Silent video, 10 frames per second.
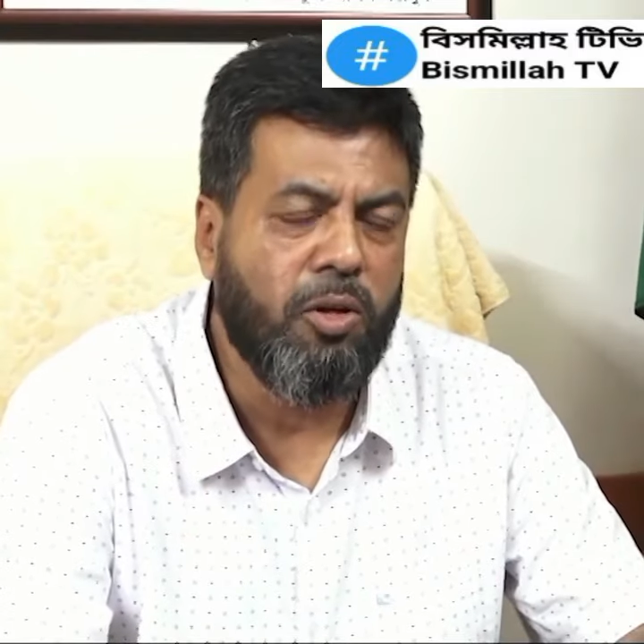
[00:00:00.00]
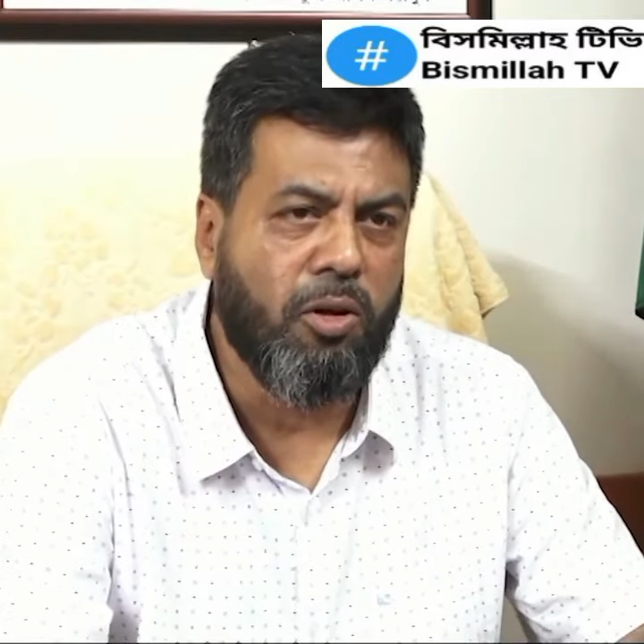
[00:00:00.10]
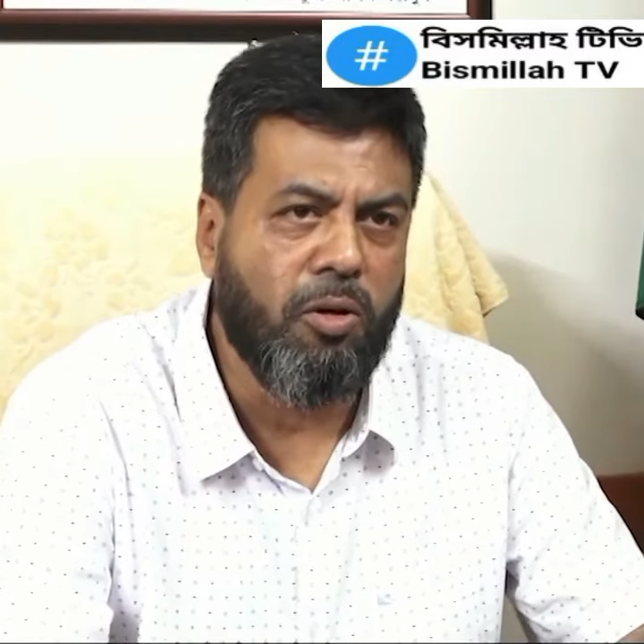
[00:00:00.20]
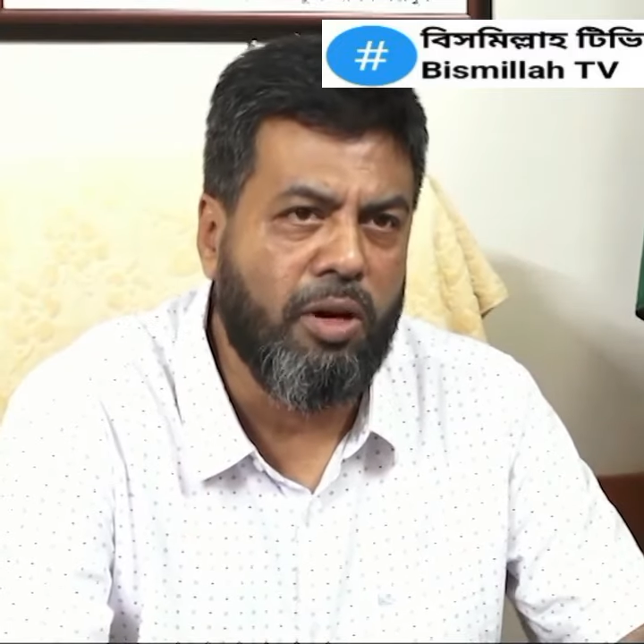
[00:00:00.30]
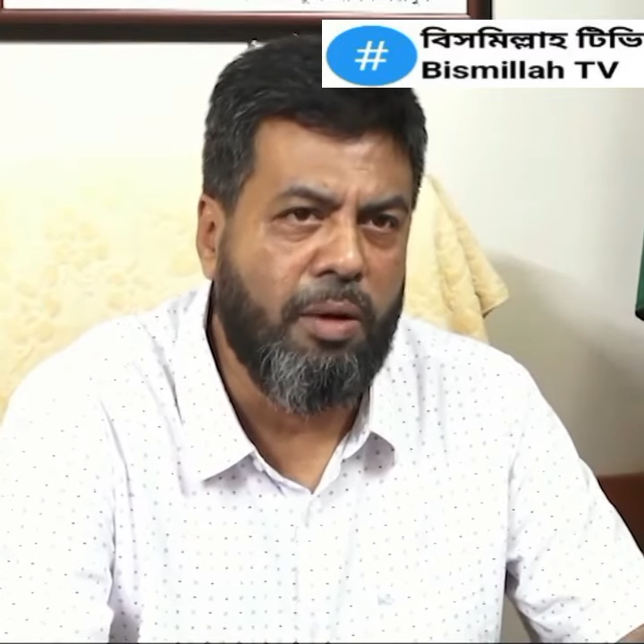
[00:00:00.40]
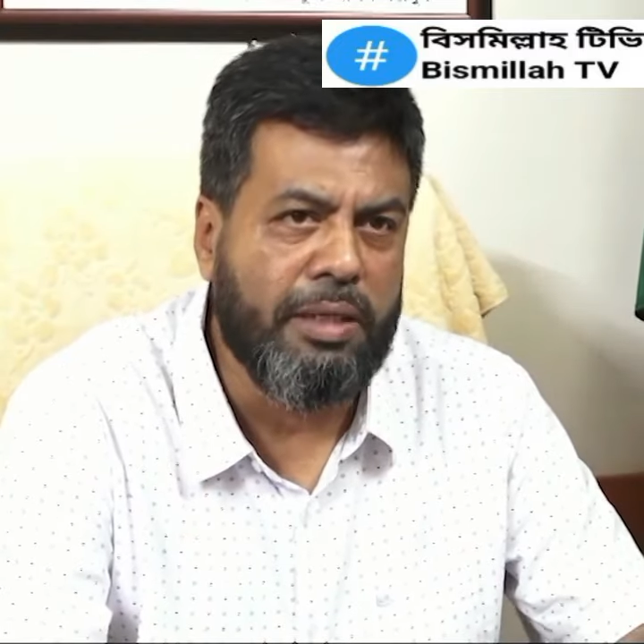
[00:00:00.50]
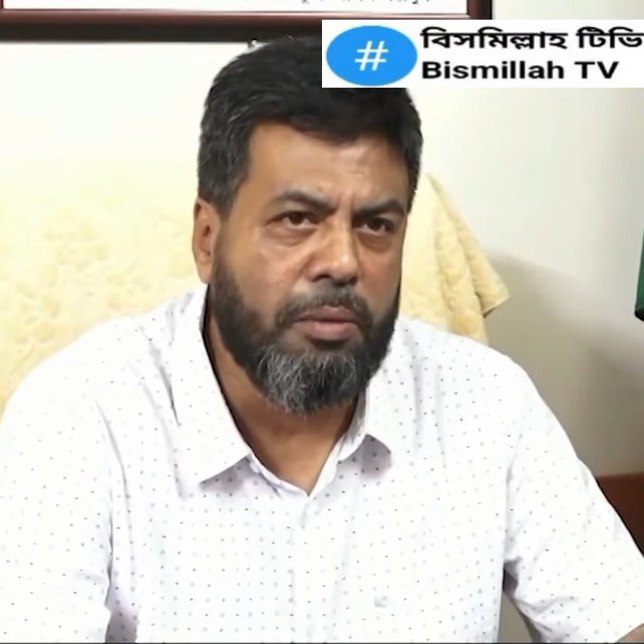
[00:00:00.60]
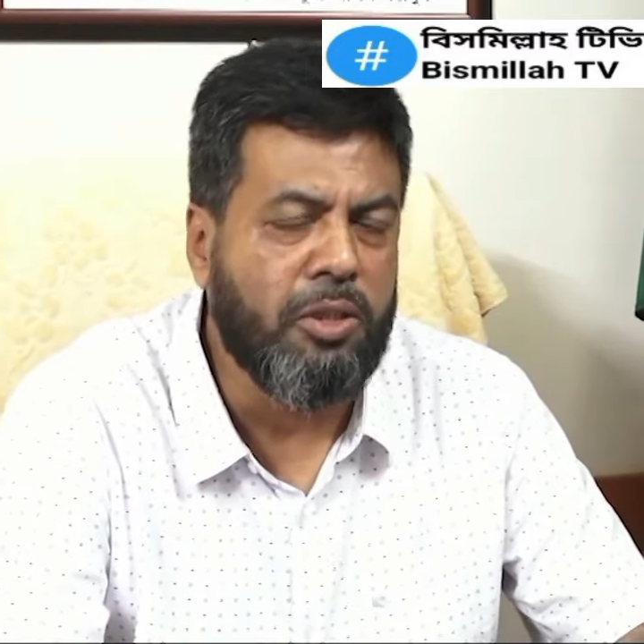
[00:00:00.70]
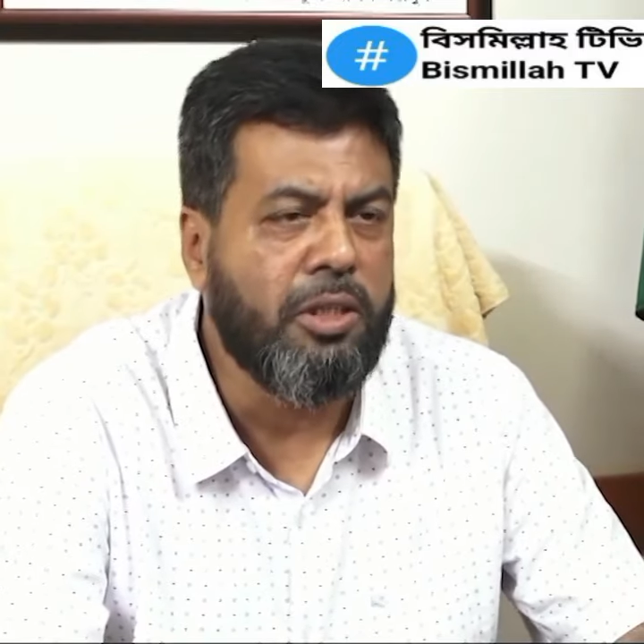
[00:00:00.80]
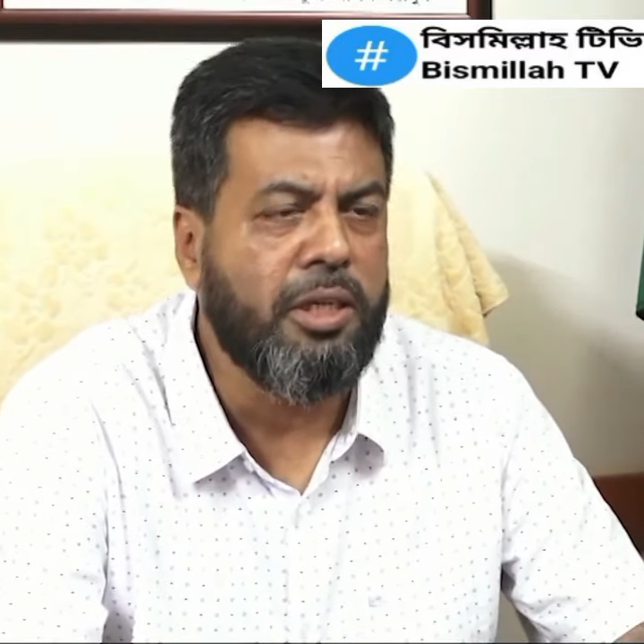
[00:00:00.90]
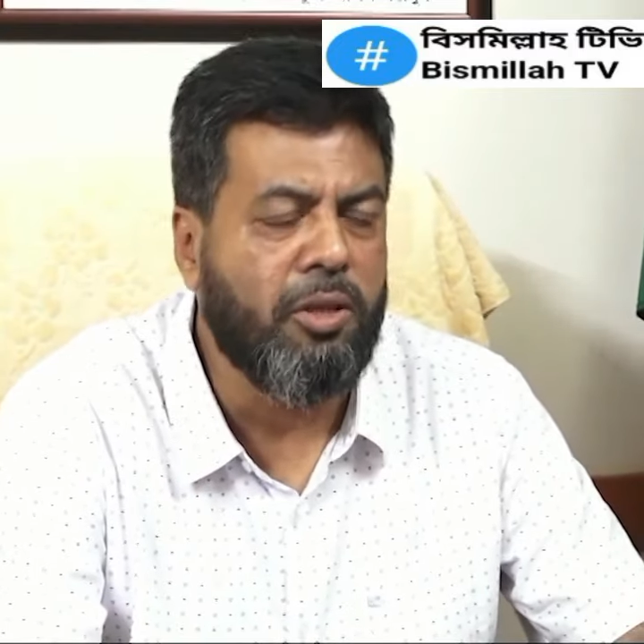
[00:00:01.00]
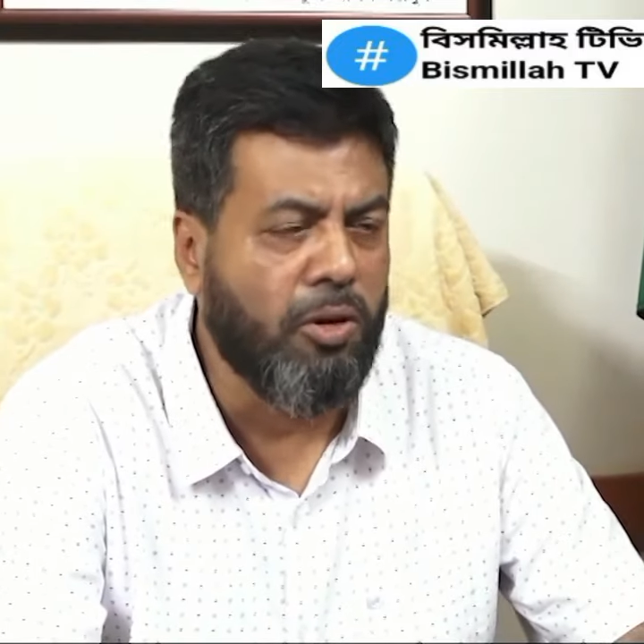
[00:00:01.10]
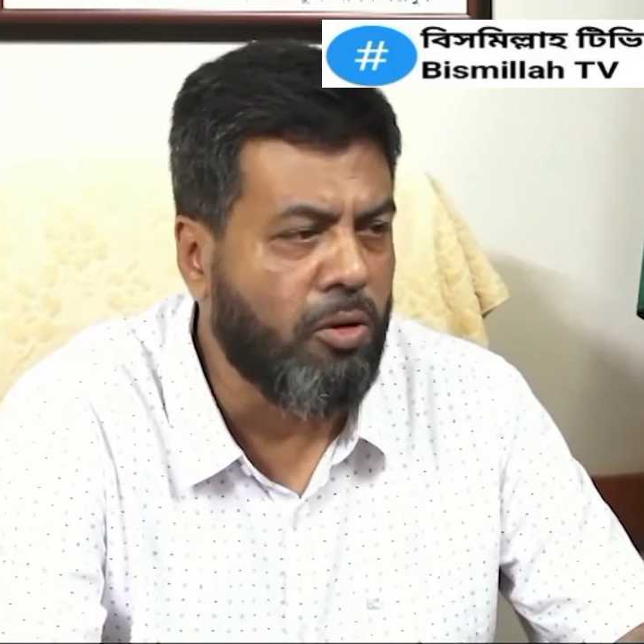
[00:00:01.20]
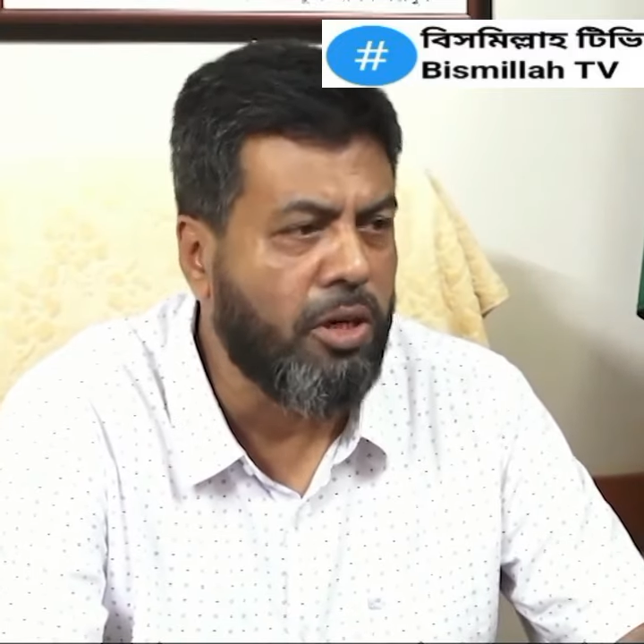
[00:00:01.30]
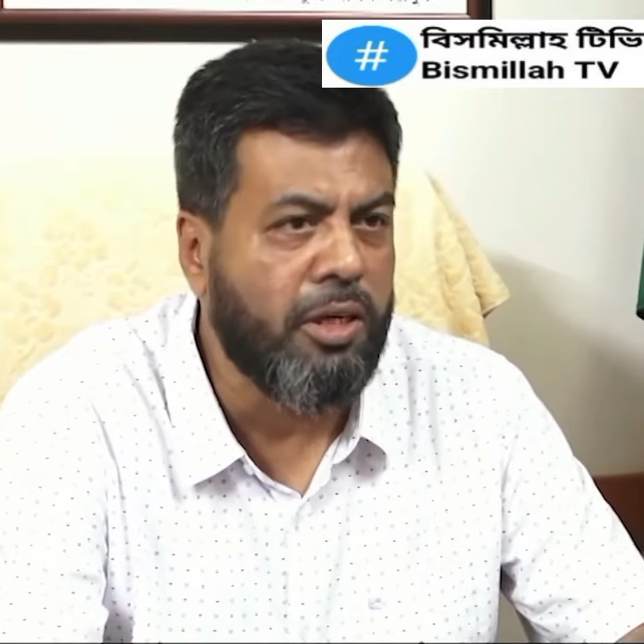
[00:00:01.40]
জনগণ আমাদের প্রতি যে
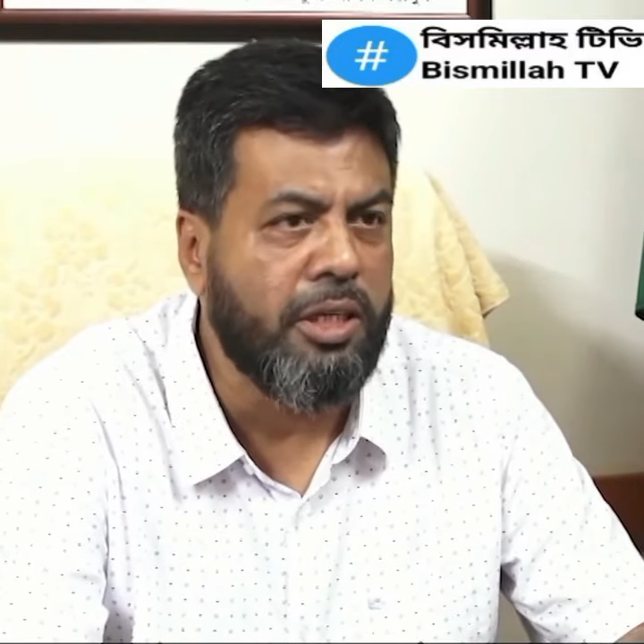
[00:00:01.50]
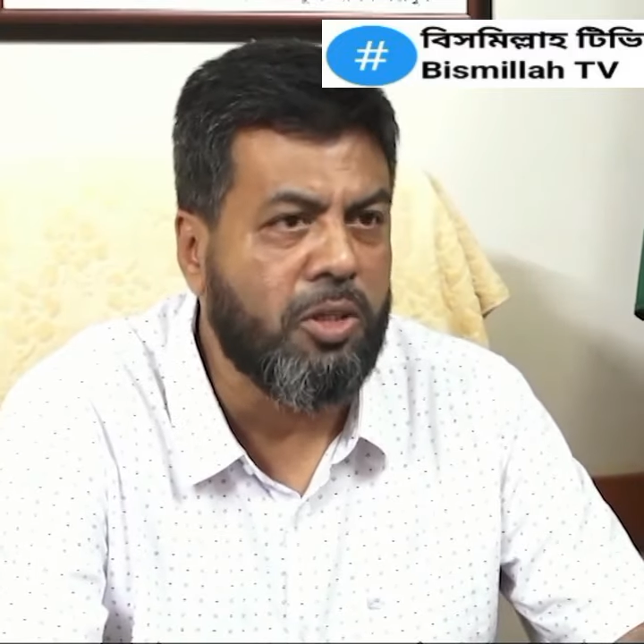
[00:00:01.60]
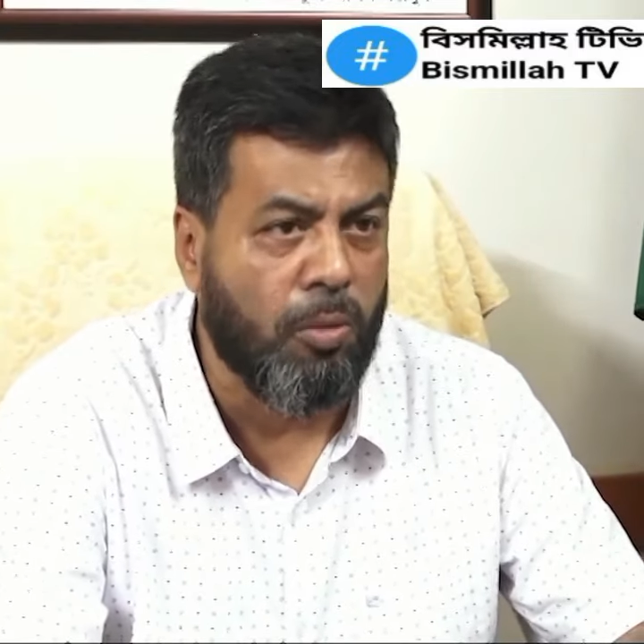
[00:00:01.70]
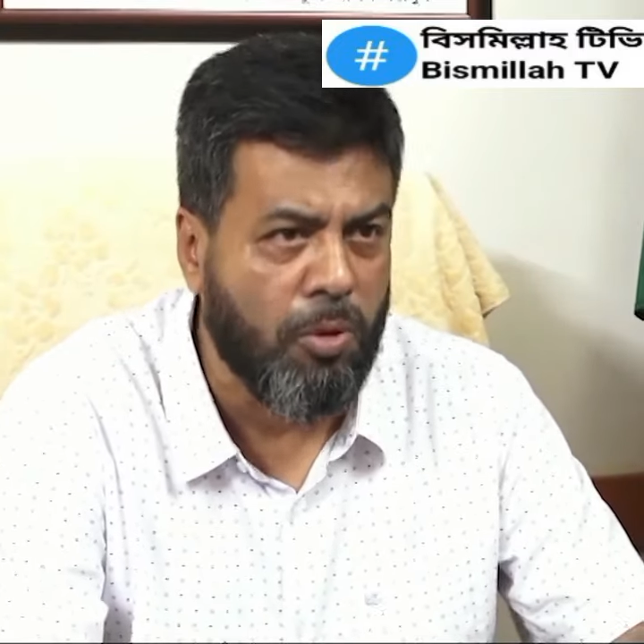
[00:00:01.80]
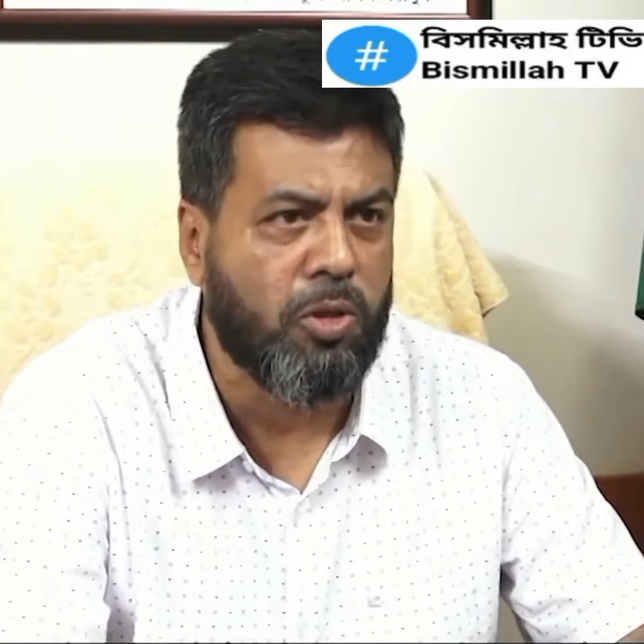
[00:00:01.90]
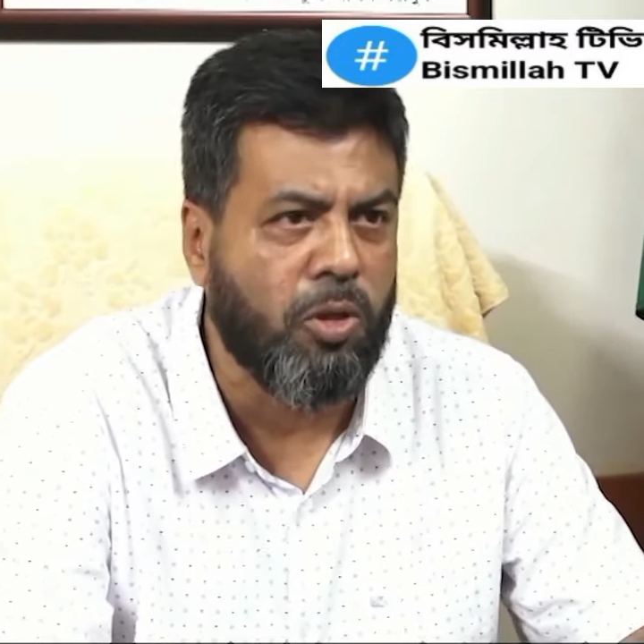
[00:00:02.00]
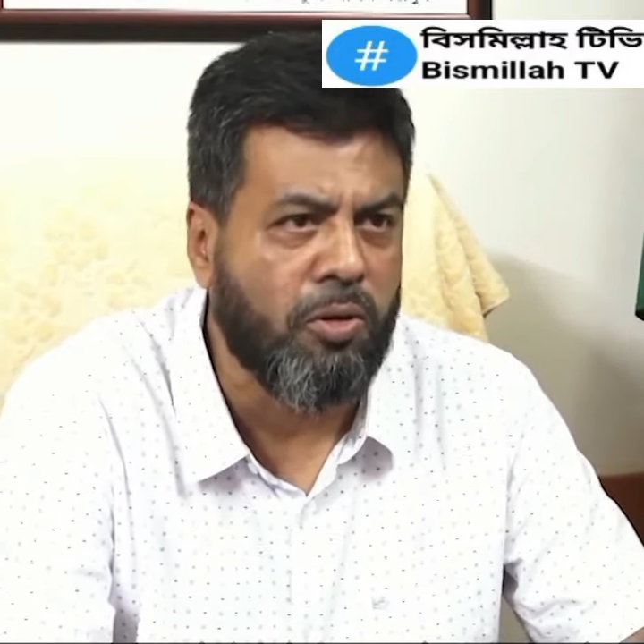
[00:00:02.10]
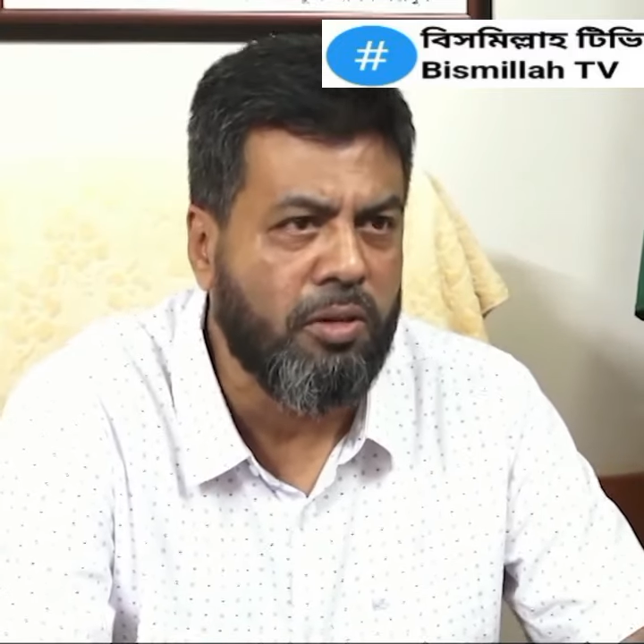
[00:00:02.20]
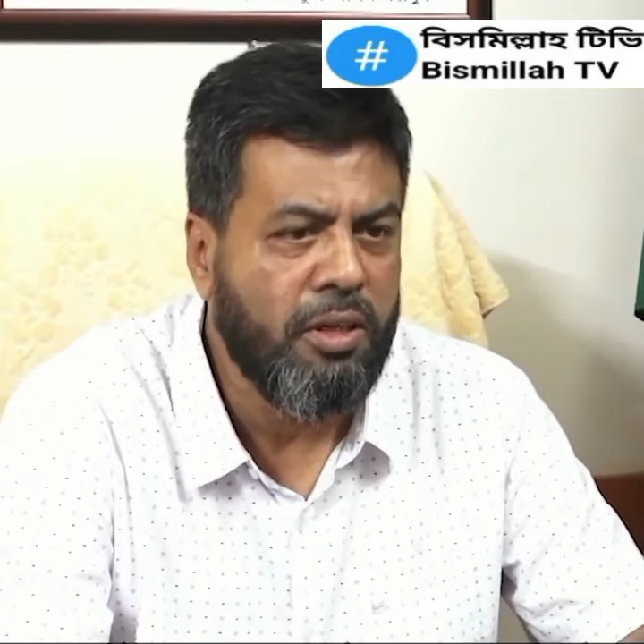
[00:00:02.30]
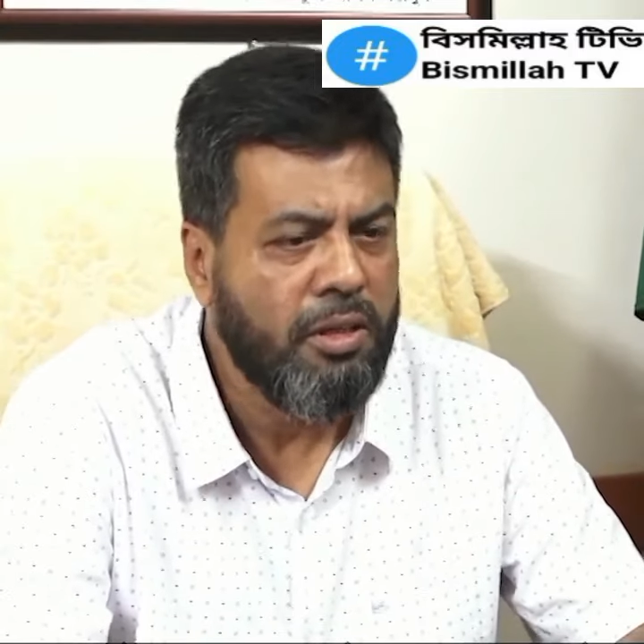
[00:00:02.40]
জনগণের যে সমর্থন